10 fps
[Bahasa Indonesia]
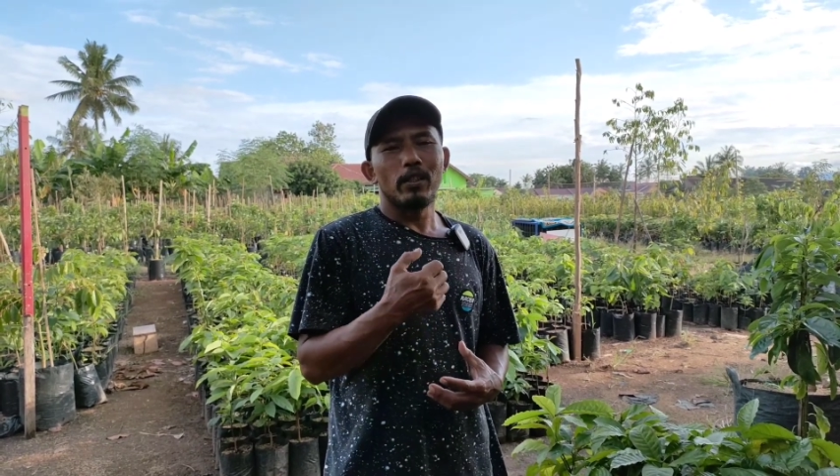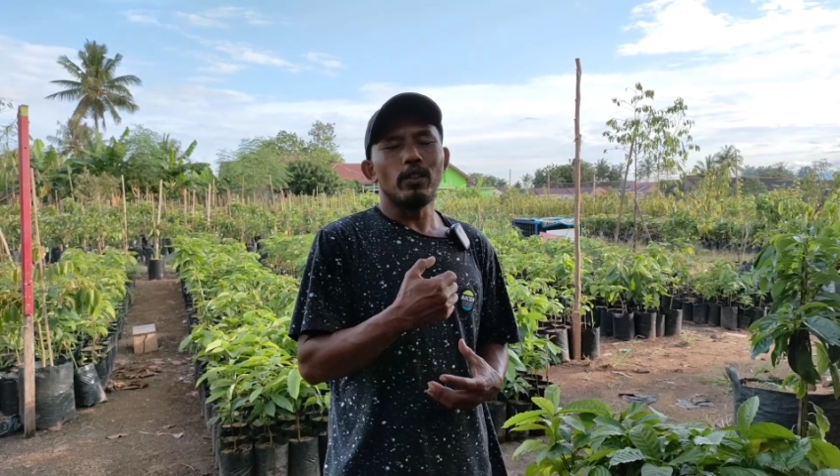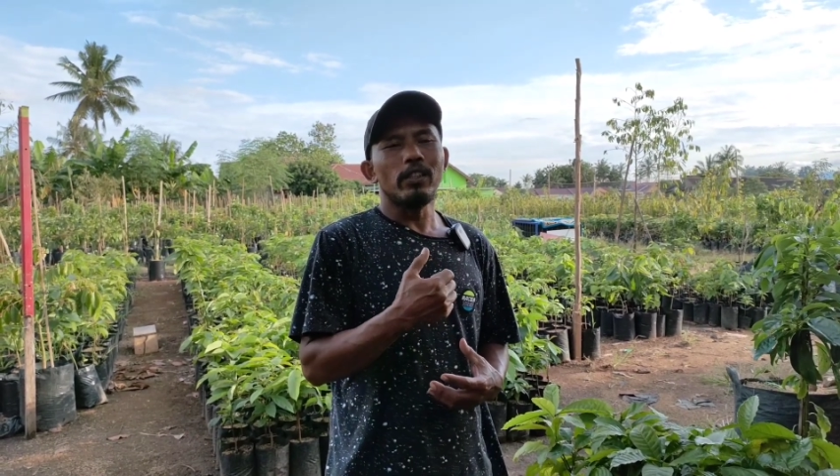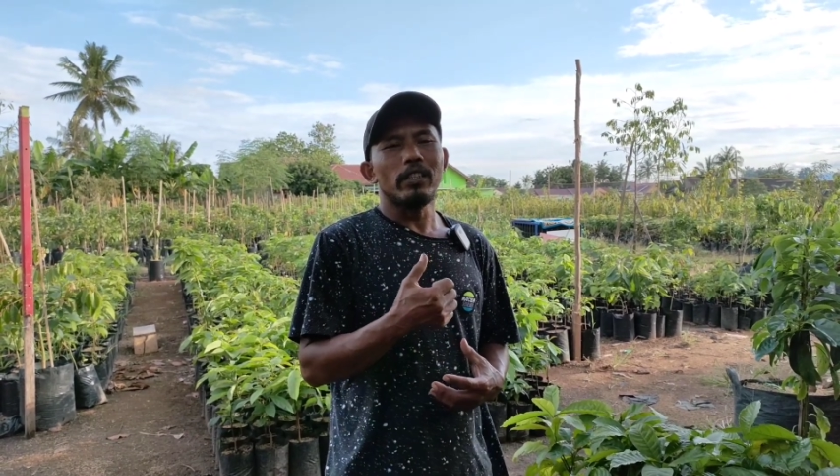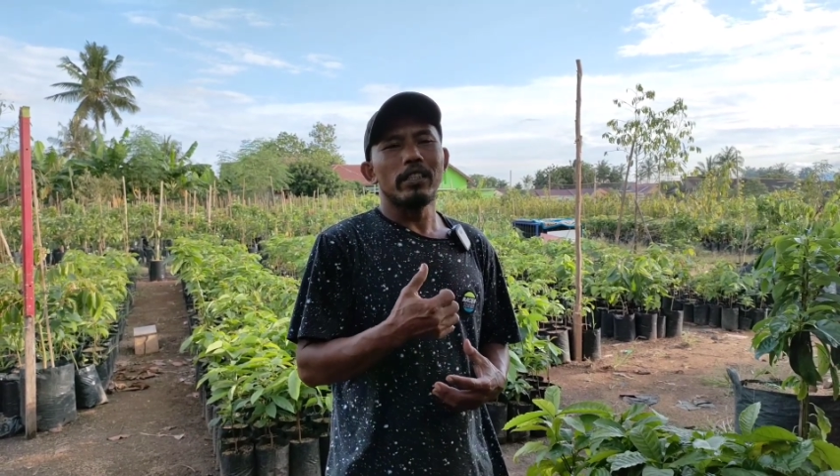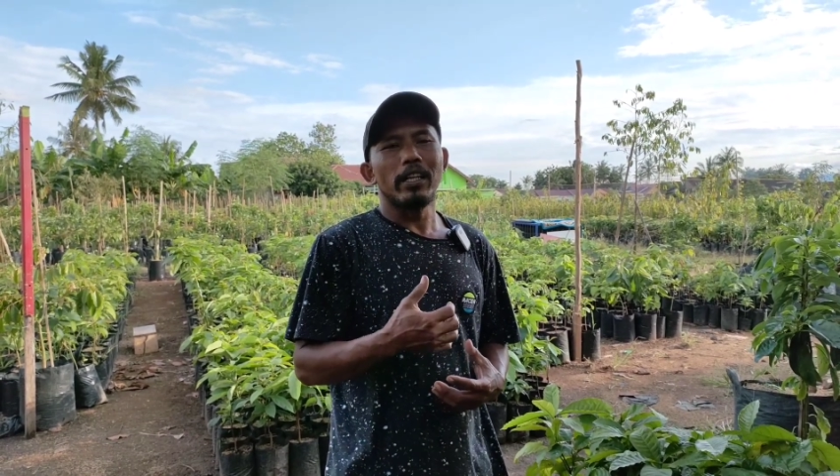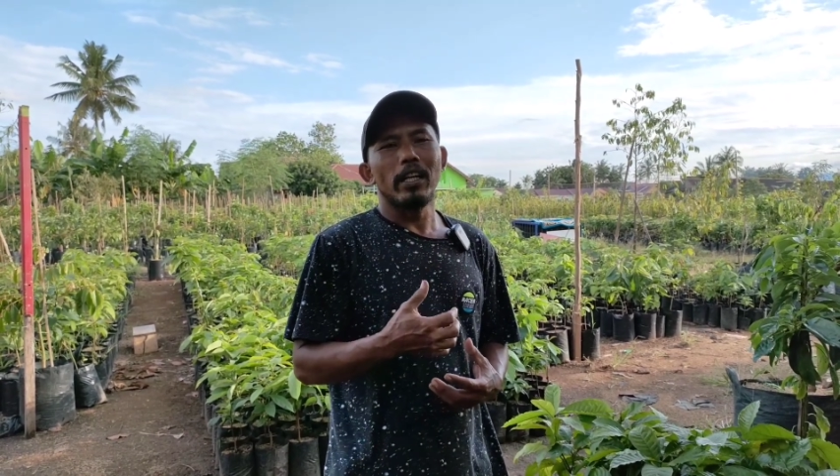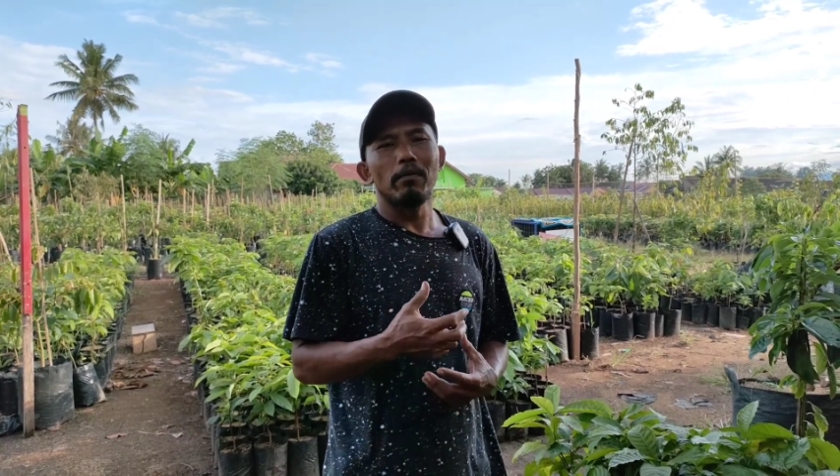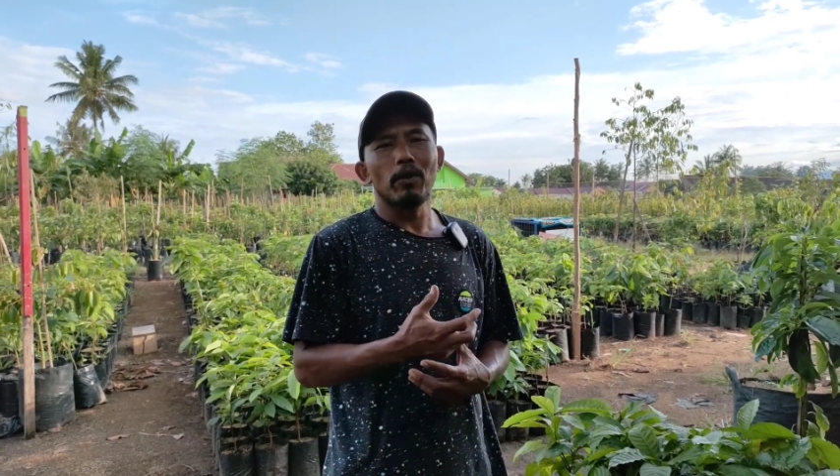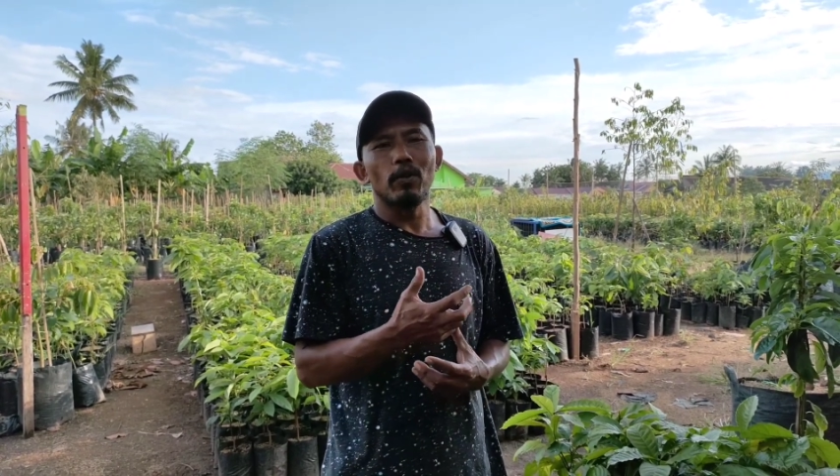terus
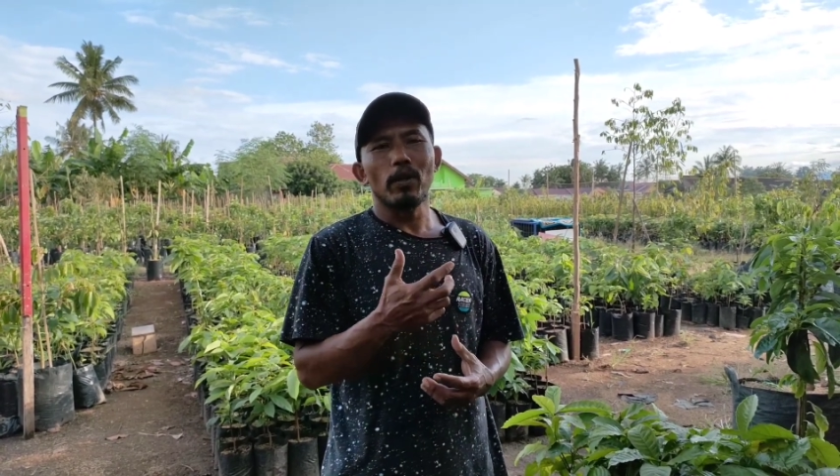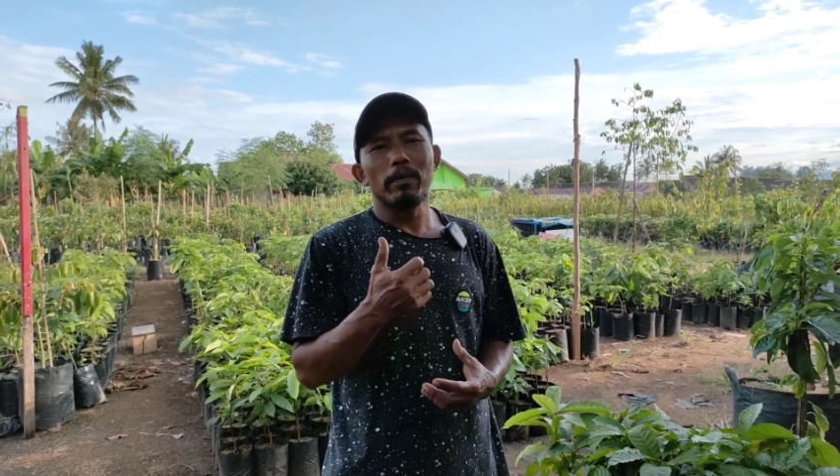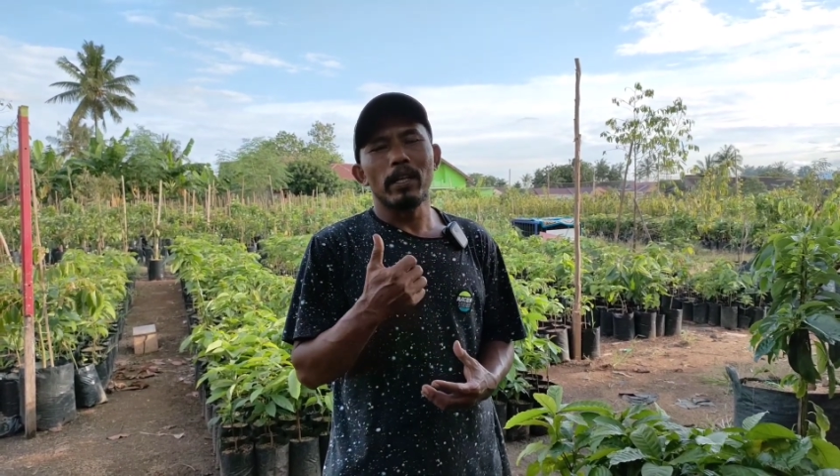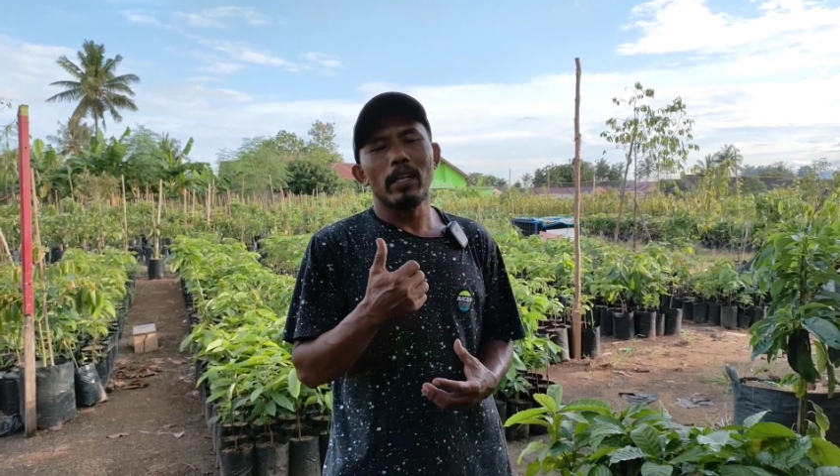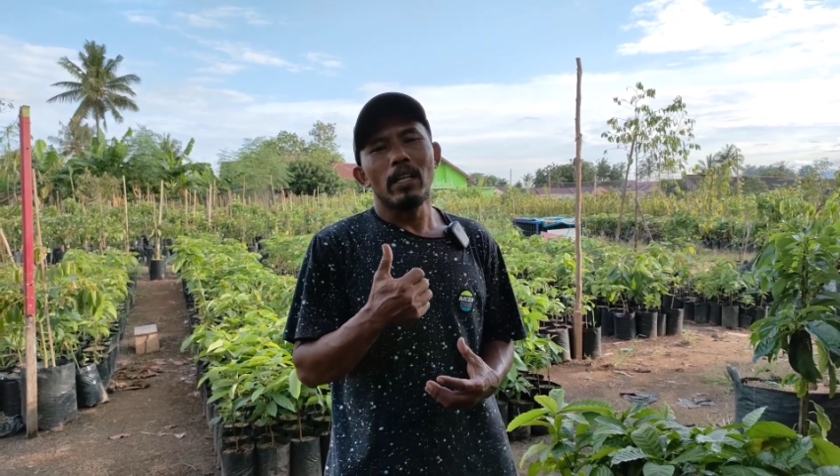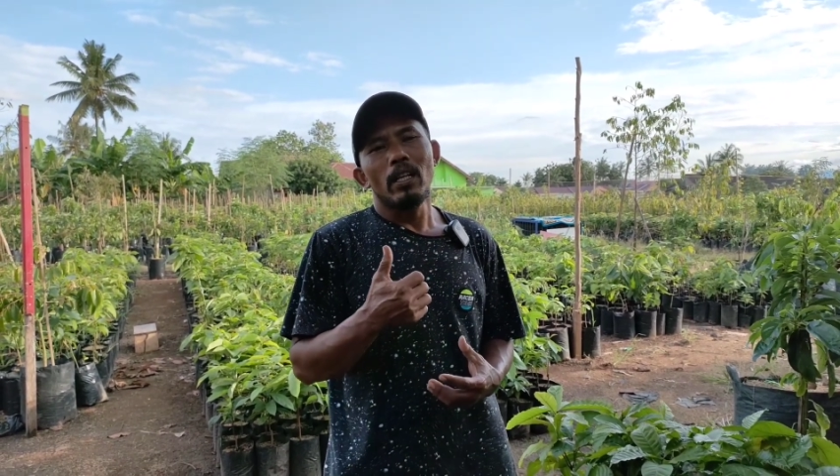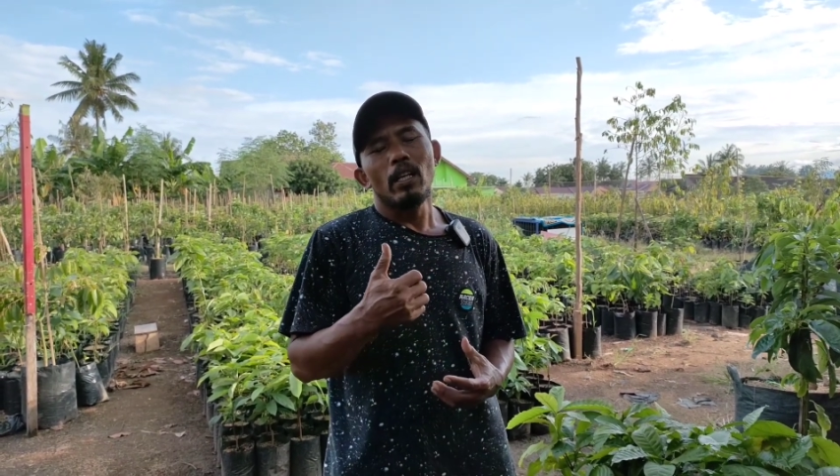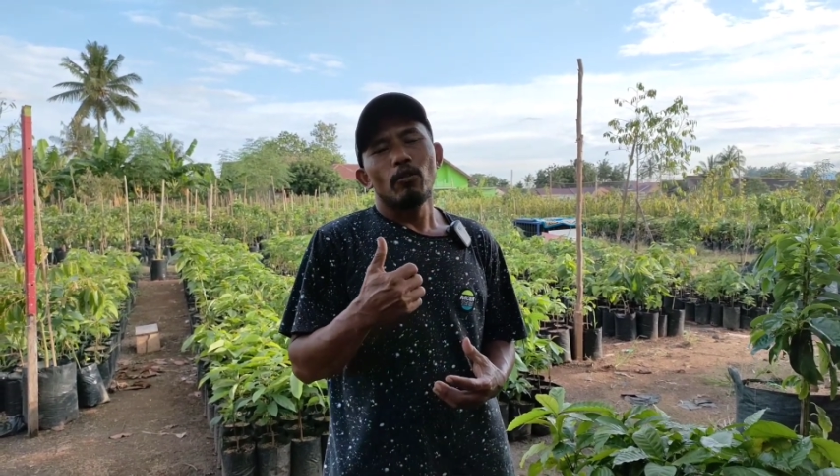saya mau ngambil